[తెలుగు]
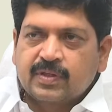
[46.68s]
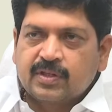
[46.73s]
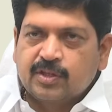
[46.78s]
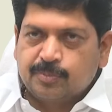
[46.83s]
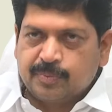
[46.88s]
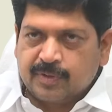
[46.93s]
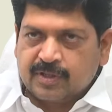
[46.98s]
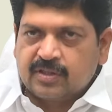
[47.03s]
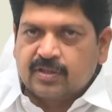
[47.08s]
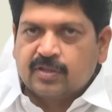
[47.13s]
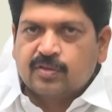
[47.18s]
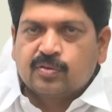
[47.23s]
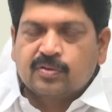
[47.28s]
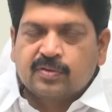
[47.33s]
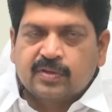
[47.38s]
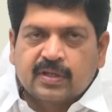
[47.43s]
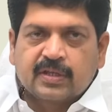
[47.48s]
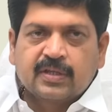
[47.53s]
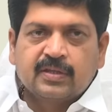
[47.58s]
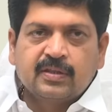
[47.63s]
ఇది పెద్ద ఎత్తున
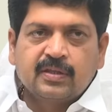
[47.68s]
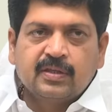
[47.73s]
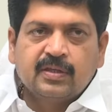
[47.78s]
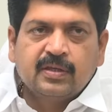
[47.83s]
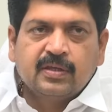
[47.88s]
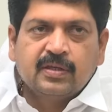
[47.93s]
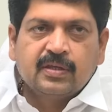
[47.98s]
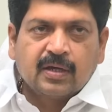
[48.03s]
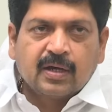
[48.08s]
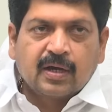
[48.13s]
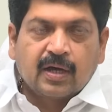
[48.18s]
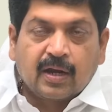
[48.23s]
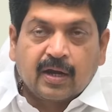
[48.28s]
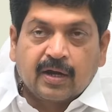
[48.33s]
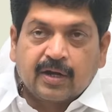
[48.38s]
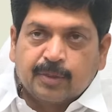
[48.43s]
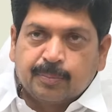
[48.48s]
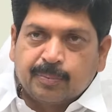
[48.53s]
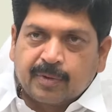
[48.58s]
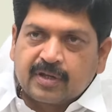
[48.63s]
జరిగింది
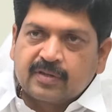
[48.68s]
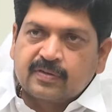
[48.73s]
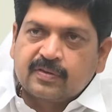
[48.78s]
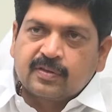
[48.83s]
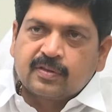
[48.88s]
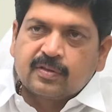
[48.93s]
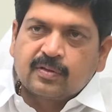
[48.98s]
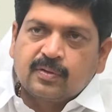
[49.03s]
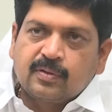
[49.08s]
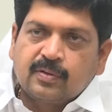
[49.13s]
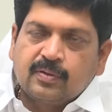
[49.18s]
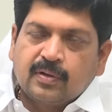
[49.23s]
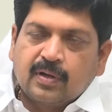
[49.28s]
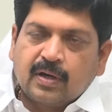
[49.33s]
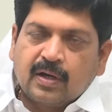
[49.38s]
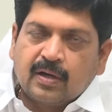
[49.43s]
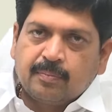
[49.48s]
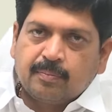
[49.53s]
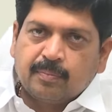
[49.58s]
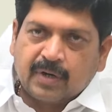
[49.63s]
అలాంటి పరిస్థితులు
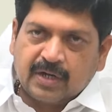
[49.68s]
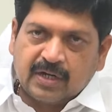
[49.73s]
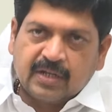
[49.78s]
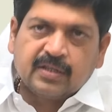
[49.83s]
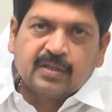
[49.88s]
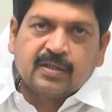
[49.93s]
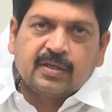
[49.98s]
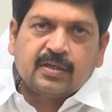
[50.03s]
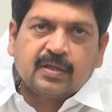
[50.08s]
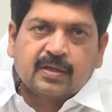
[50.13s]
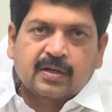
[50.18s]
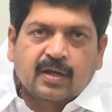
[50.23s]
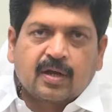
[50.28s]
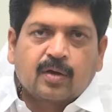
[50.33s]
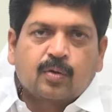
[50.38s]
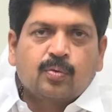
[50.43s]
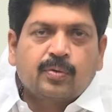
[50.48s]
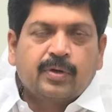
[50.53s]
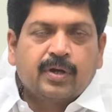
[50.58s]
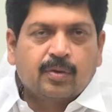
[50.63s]
మళ్ళీ
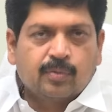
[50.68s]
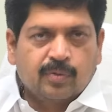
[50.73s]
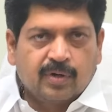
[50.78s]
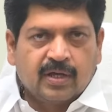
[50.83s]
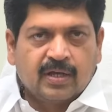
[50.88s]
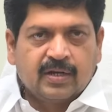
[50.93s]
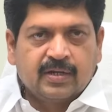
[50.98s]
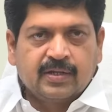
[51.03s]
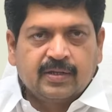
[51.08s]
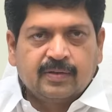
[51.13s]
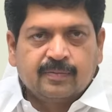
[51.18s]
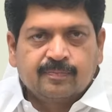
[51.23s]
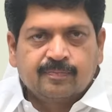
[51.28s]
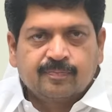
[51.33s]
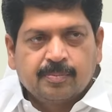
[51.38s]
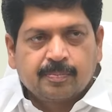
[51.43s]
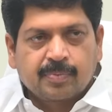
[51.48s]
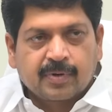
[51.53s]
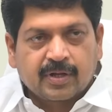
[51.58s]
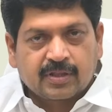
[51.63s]
రాకుండా ఉండాలి
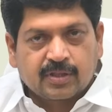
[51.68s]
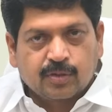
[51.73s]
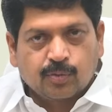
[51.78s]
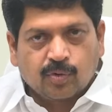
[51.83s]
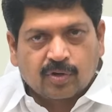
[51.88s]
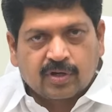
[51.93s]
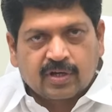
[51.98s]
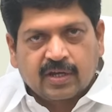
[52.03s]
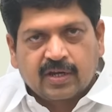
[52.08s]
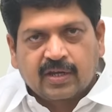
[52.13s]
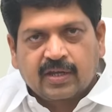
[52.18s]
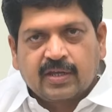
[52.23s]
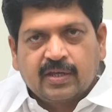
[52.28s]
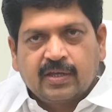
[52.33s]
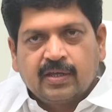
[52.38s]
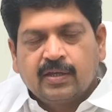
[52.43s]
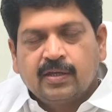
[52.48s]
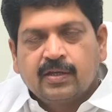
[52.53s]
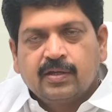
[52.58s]
ప్రతి ఒక్కరికి